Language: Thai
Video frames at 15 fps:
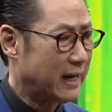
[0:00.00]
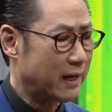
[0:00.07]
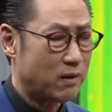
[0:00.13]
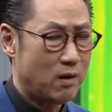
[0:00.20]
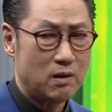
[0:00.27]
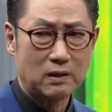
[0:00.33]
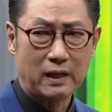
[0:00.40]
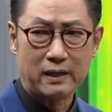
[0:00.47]
ขนาด
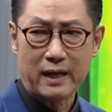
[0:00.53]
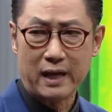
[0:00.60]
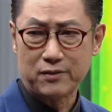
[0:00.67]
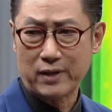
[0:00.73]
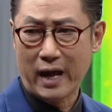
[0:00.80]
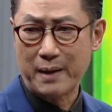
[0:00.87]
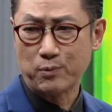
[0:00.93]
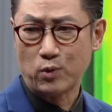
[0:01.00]
ห้องเล็
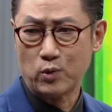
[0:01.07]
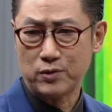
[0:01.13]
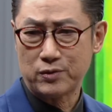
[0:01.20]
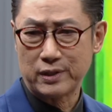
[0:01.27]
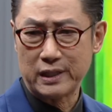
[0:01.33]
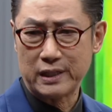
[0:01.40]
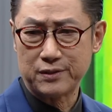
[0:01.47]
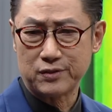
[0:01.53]
กๆ3 คูณ
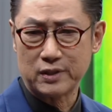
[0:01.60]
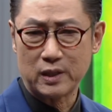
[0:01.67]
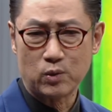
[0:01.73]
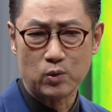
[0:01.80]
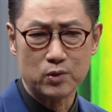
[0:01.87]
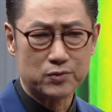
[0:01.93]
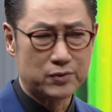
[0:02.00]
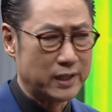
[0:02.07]
4
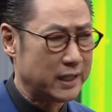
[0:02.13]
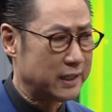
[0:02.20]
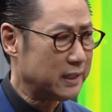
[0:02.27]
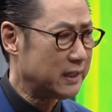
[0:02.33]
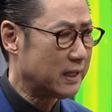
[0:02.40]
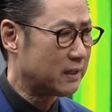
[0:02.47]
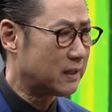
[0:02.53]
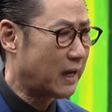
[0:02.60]
4 คูณ
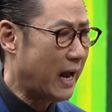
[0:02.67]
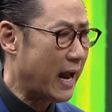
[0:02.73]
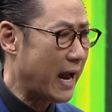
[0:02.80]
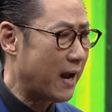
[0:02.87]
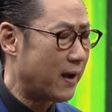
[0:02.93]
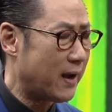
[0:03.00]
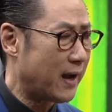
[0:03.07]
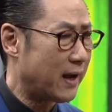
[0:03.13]
4นี่ยัง
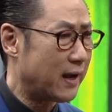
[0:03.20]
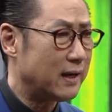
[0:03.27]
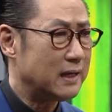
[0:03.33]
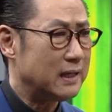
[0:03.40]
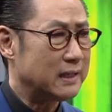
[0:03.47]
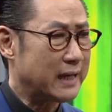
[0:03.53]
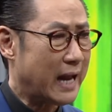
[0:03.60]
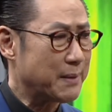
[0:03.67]
ค่า
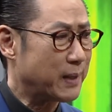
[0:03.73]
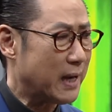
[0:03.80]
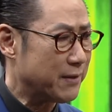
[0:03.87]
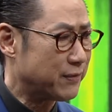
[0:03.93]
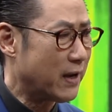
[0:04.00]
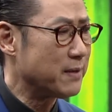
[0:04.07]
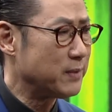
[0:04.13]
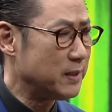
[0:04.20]
น้ำ
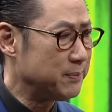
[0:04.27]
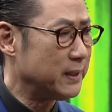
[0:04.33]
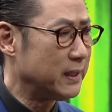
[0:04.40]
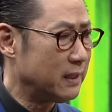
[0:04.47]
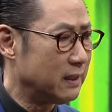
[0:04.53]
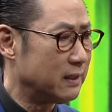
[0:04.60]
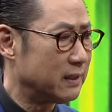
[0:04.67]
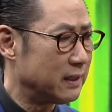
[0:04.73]
ค่าไฟไม่
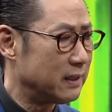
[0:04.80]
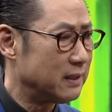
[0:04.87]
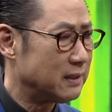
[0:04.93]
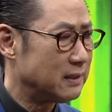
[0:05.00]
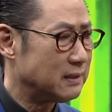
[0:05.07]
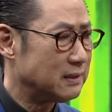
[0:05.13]
มีเลย